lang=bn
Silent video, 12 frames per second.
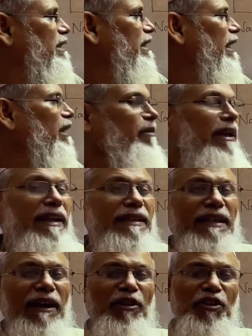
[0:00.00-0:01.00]
সিএল
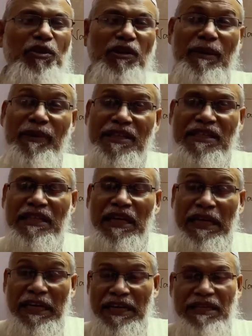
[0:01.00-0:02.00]
মাইনাস আয়নের সংখ্যা বেশি
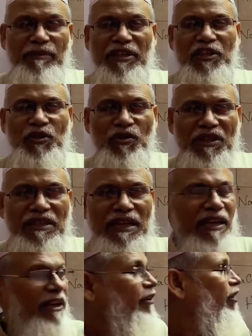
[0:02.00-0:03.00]
এটা বেশি
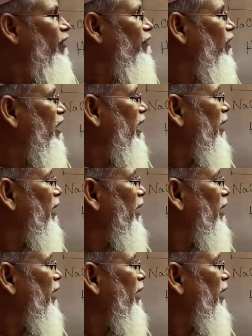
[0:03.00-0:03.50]
শক্তিশালী ফলে